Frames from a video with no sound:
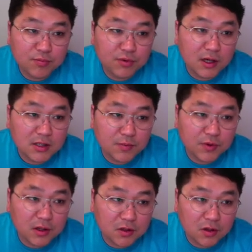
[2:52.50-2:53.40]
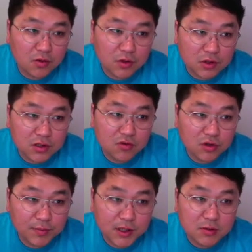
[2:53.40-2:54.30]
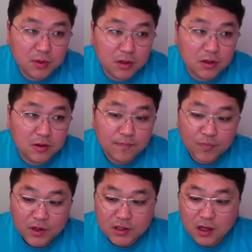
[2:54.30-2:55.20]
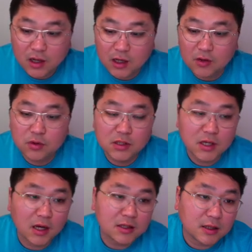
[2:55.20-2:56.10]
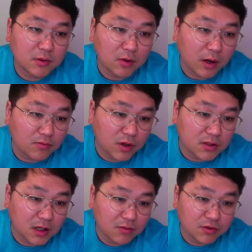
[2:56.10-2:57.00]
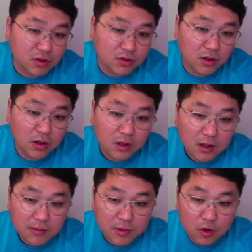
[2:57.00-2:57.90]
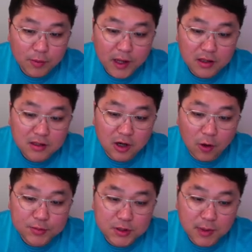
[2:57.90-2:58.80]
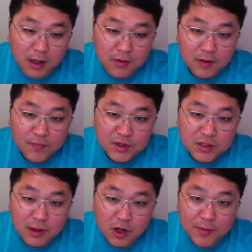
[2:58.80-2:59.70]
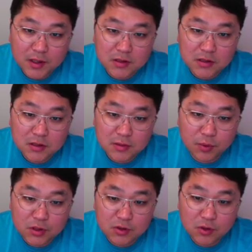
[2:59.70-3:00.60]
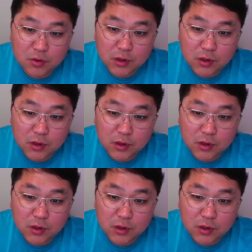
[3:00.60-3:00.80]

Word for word: 블랙 제품 같은 경우는 현재 구입하시면은 세일이 하나도 되지 않기 때문에 관부가세가 붙어서 별로 메리트가 없지만 지금 에어맥스 보시는 거